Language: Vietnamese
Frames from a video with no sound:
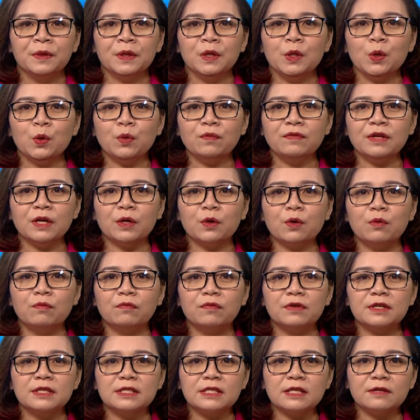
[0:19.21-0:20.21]
Thưa quý vị, cùng
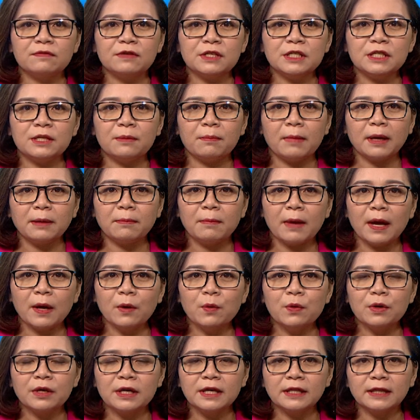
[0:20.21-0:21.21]
với sự phát triển mạnh mẽ
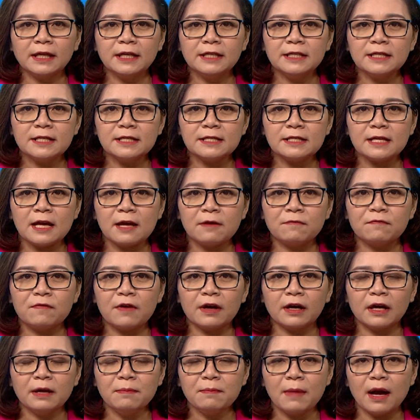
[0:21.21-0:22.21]
của kinh tế chia sẻ và
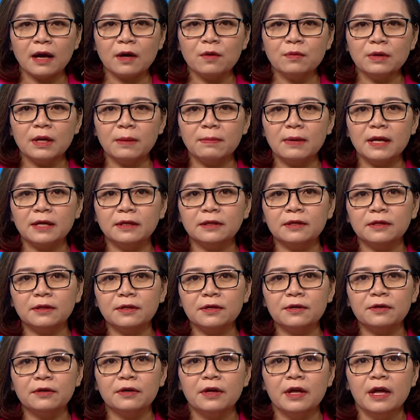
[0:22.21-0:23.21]
cách mạng công nghiệp lần thứ tư,